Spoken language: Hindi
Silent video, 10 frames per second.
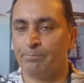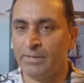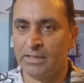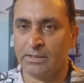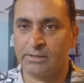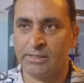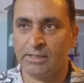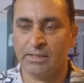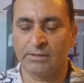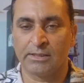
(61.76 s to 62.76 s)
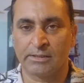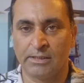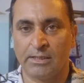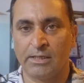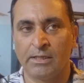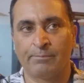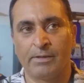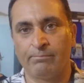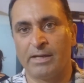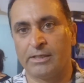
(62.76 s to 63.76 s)
अपने कंट्री के अंदर देख रहे हैं
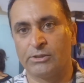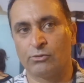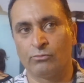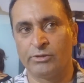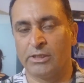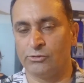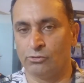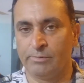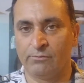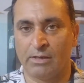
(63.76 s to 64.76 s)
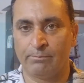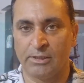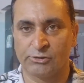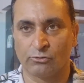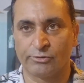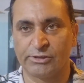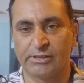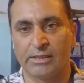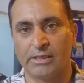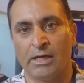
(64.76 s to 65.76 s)
अपने बैंक के थ्रू या जो भी वहाँ पे रिसोर्स
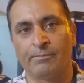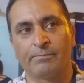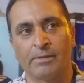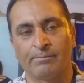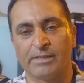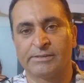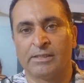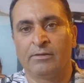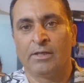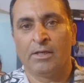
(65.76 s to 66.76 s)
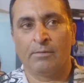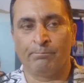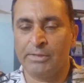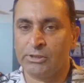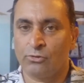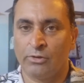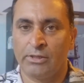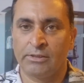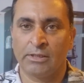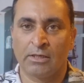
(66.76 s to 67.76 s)
हैं कि आप अपना पैसा
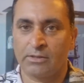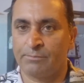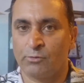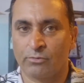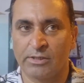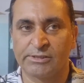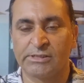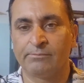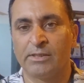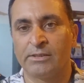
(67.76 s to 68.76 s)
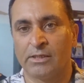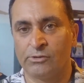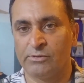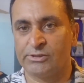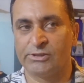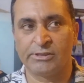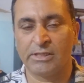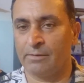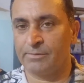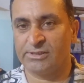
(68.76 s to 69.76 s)
बिटकॉइन या क्रिप्टो करेंसी में या यू
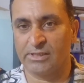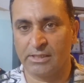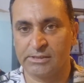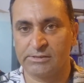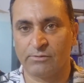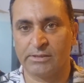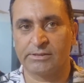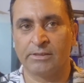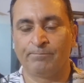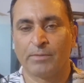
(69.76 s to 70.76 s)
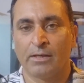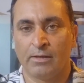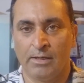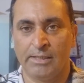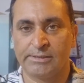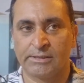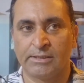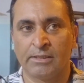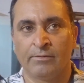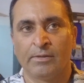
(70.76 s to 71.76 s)
आप किस तरीके से वहाँ से ले
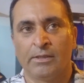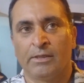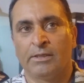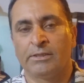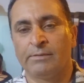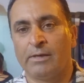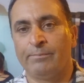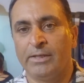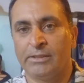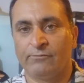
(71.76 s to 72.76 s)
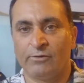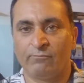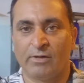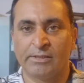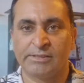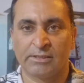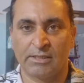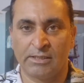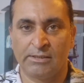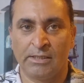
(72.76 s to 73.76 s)
सकते हैं जब आप एक दफ़ा वहाँ से
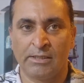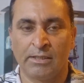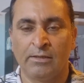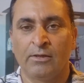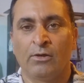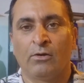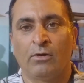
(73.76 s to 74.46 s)
ख़रीद लेंगे